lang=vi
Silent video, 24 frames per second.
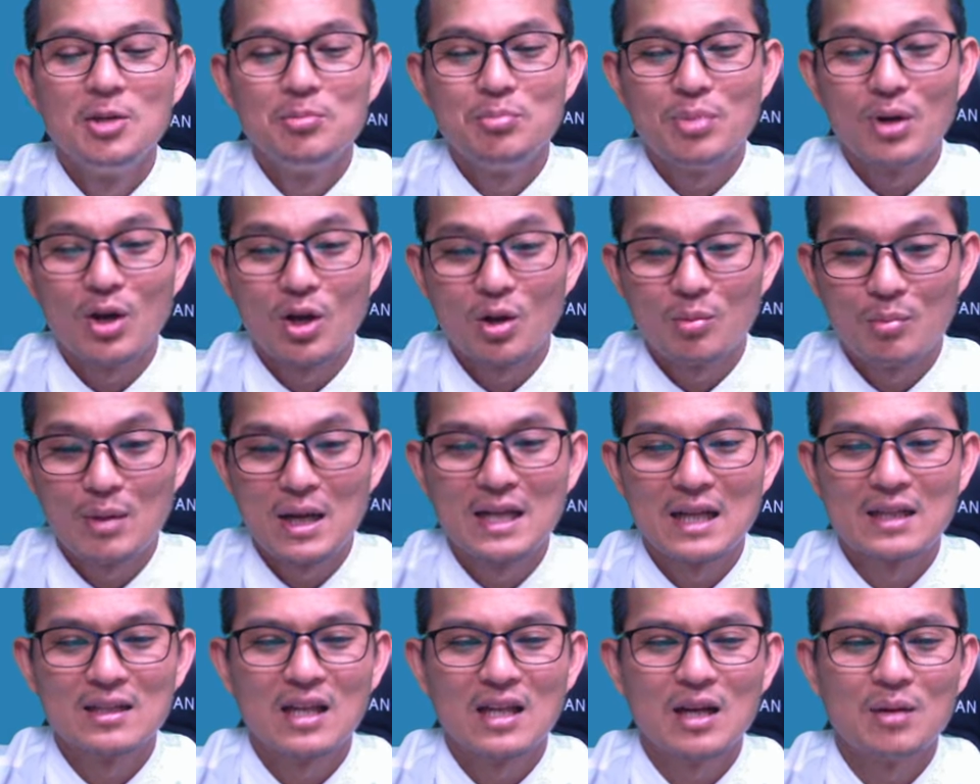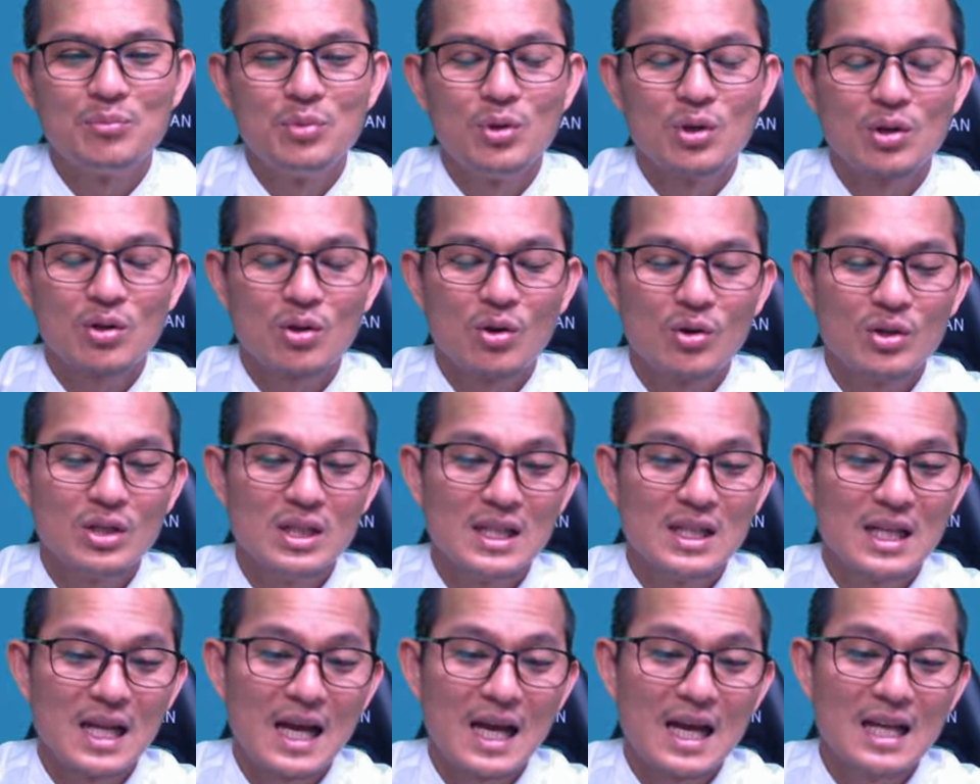và lòng bàn tiền bồi có
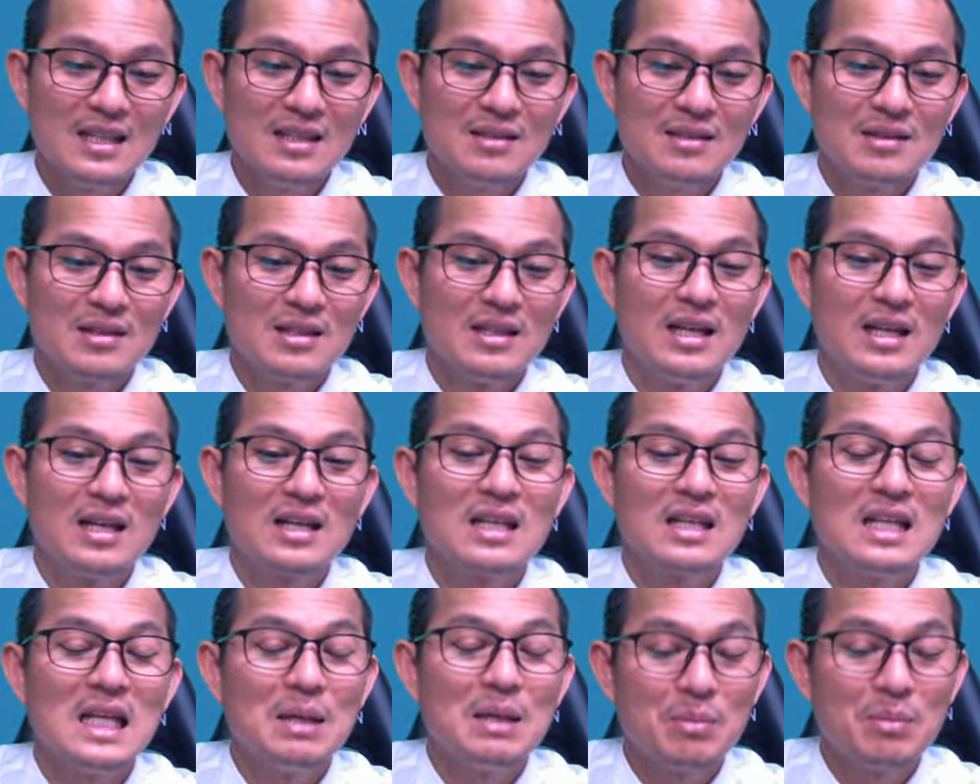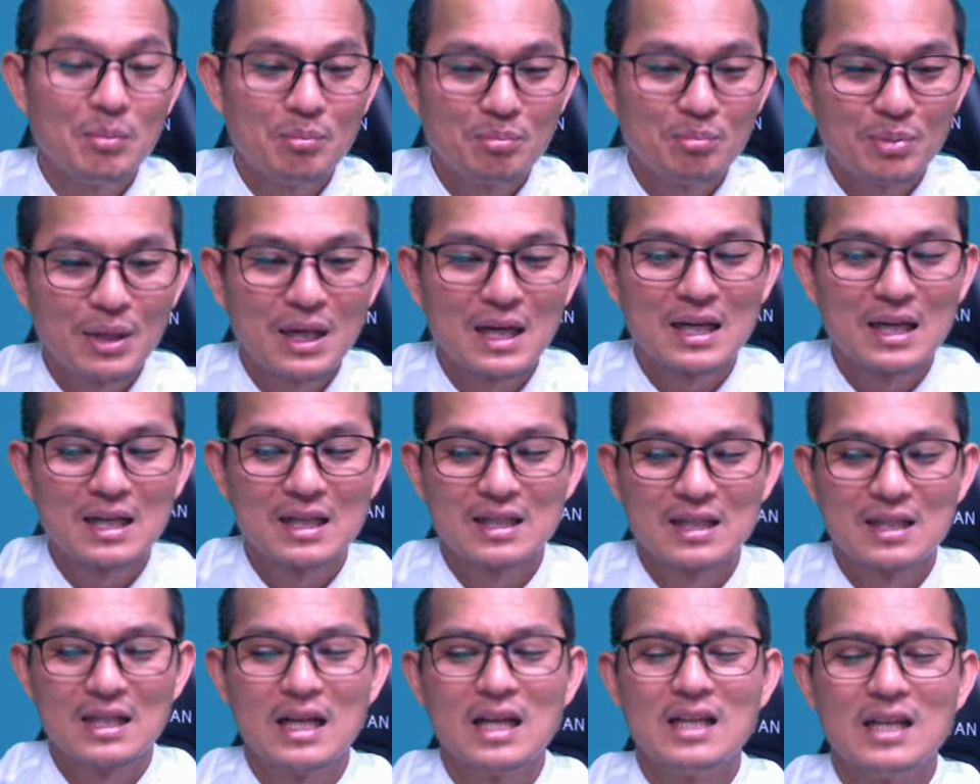ý nái nâng ý bằng bờ
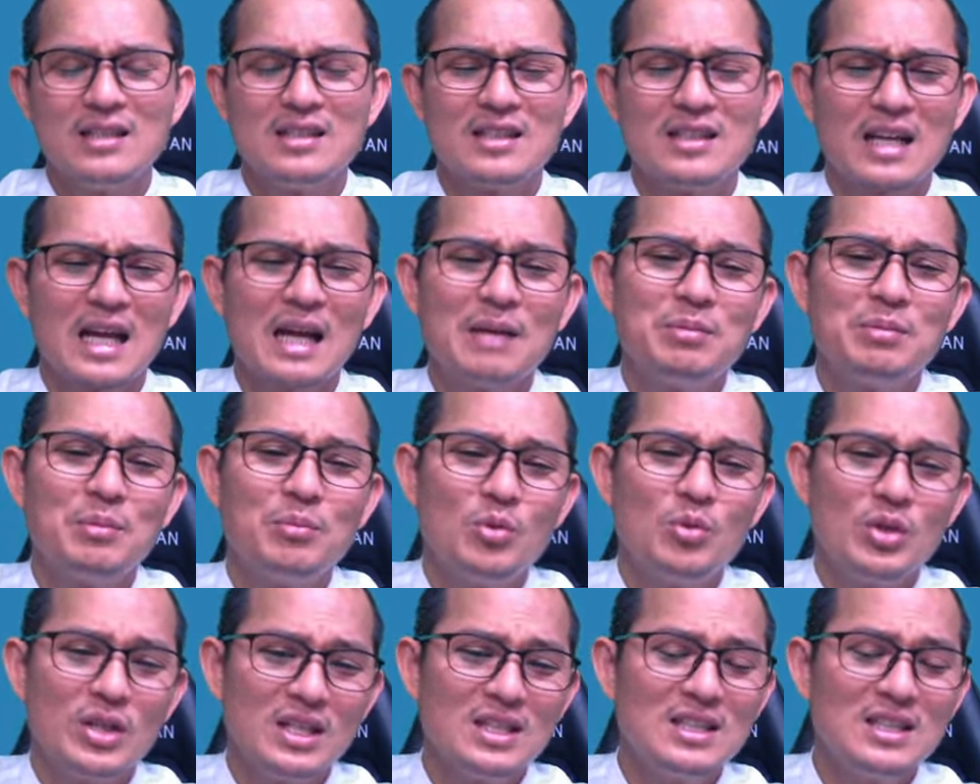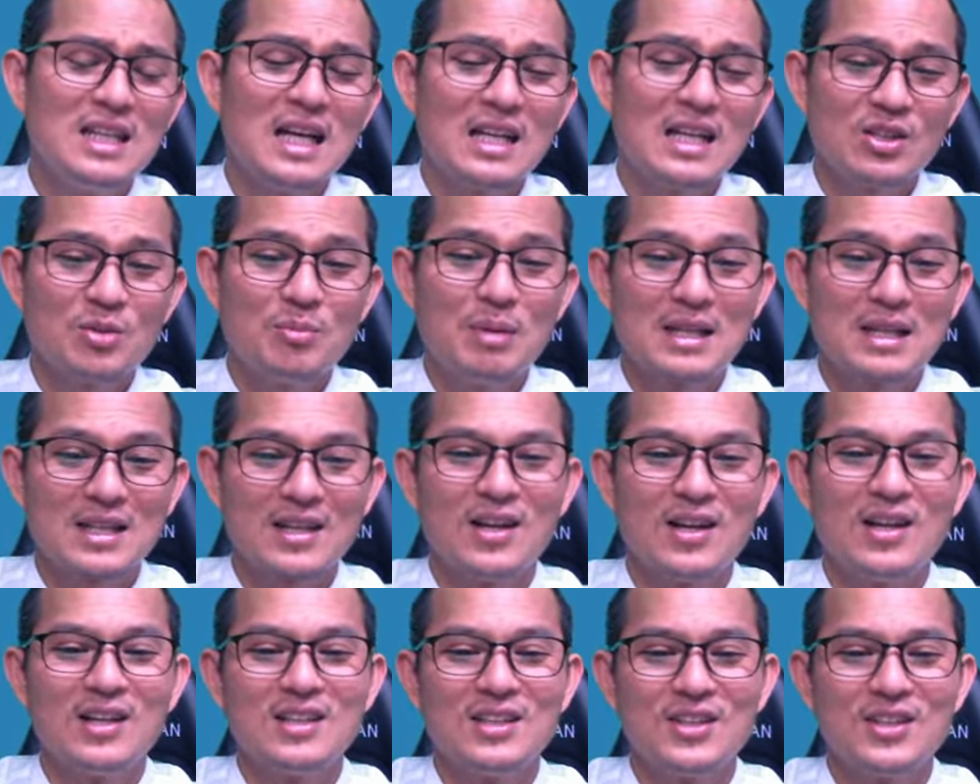hay những ai có mua giấy cửa cho bạn
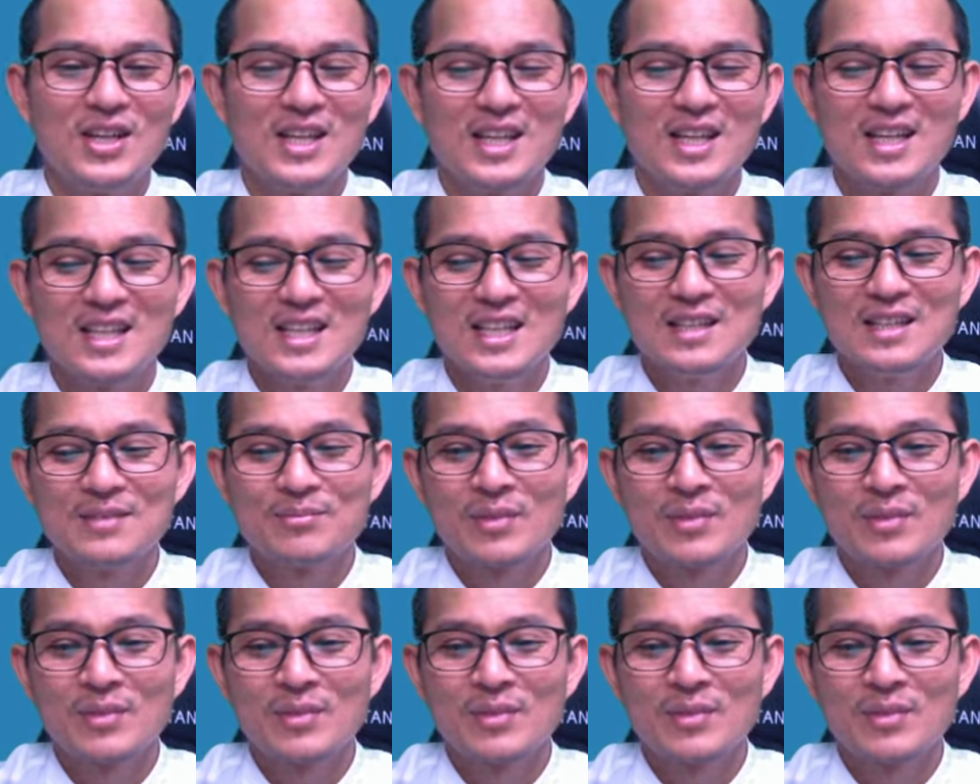toàn đó đấy